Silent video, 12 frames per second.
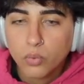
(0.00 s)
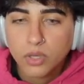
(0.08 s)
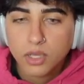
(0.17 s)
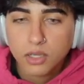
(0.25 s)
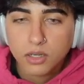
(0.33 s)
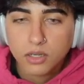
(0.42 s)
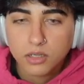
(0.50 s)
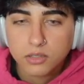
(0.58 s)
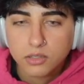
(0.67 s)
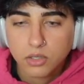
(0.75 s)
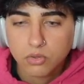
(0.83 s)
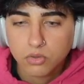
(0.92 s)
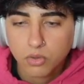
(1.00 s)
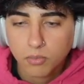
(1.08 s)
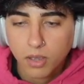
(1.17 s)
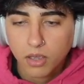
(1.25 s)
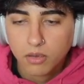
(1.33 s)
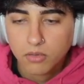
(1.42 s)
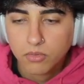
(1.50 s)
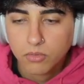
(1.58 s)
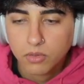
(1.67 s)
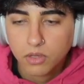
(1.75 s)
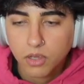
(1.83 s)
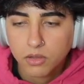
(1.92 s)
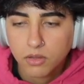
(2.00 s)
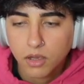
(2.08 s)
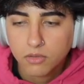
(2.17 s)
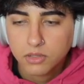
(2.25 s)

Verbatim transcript: win, secondo me. Quindi andiamo a